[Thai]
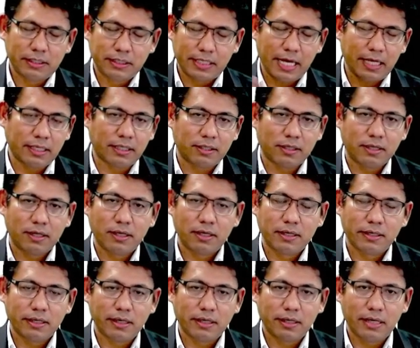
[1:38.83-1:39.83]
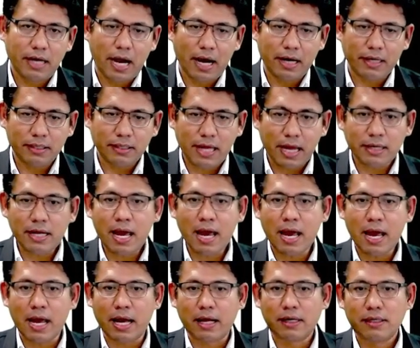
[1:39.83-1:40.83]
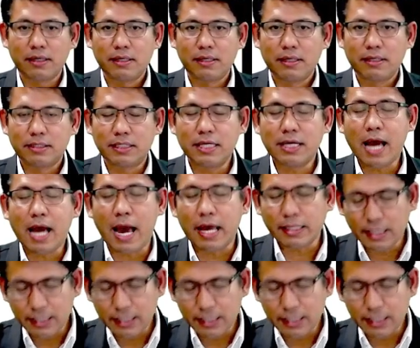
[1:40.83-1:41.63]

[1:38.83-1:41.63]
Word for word: เช่นนายหน้าซื้อขาย